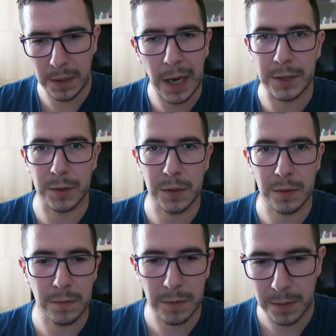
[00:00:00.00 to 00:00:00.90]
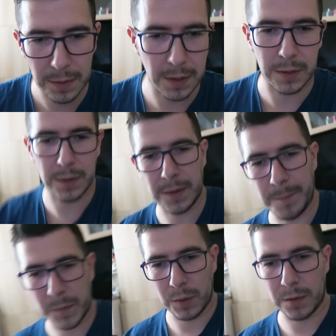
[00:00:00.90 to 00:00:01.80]
Кажется
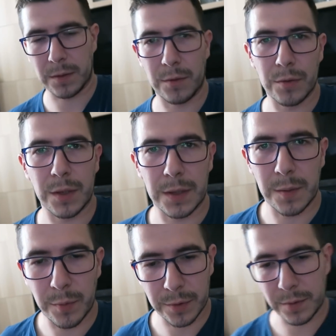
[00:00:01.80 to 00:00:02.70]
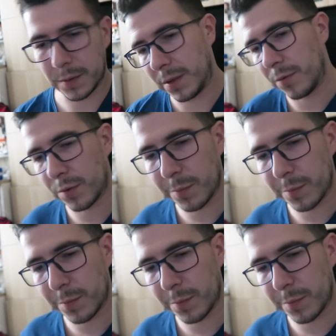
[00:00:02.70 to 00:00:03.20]
кажется. То есть кто сейчас ей пользуется или